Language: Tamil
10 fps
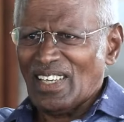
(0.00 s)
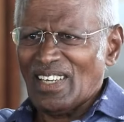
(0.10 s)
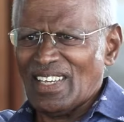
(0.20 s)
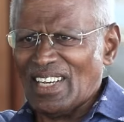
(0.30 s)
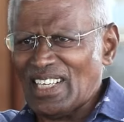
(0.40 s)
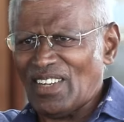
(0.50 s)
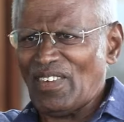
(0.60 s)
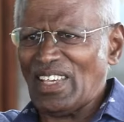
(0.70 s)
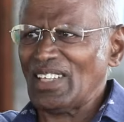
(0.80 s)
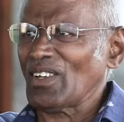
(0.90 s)
இன்றைக்கி
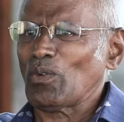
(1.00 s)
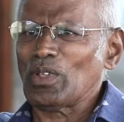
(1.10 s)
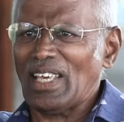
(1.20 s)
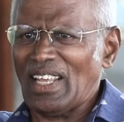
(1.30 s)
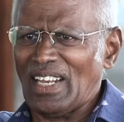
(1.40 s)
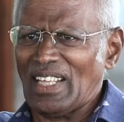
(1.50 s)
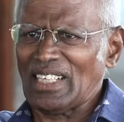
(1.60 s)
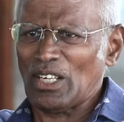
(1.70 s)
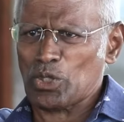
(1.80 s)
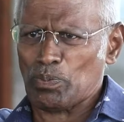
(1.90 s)
இருக்கிறவங்க ஏதோ குதிக்கிறாங்களா
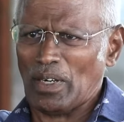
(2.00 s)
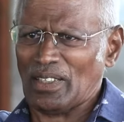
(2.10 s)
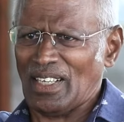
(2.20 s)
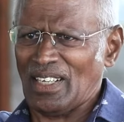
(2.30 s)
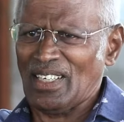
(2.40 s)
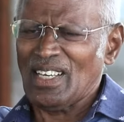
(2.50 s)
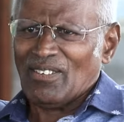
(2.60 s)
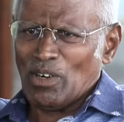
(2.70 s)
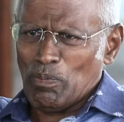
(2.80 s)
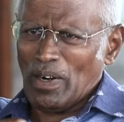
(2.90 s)
தனுஷ் பண்ணிட்டாரு
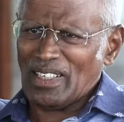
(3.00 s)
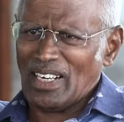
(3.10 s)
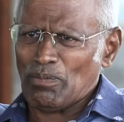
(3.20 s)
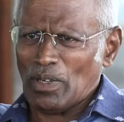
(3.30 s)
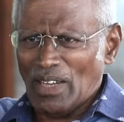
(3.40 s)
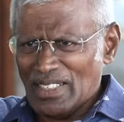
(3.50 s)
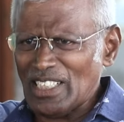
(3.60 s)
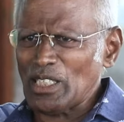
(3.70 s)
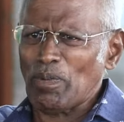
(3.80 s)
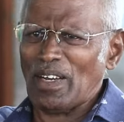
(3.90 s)
இவர் பண்ணிட்டாரு அப்போ
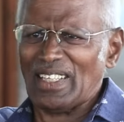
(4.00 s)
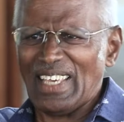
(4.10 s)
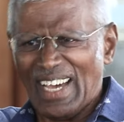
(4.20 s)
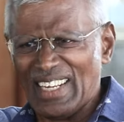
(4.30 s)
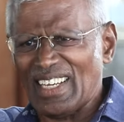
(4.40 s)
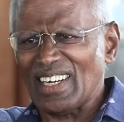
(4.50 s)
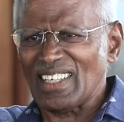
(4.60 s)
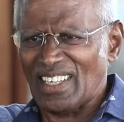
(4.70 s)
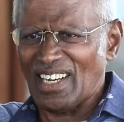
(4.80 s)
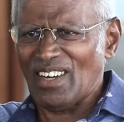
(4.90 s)
அஜித் பண்ணதுக்கு யாரையா
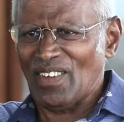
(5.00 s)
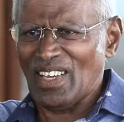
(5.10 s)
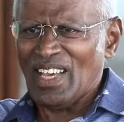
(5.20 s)
கேட்டீங்க கேள்வி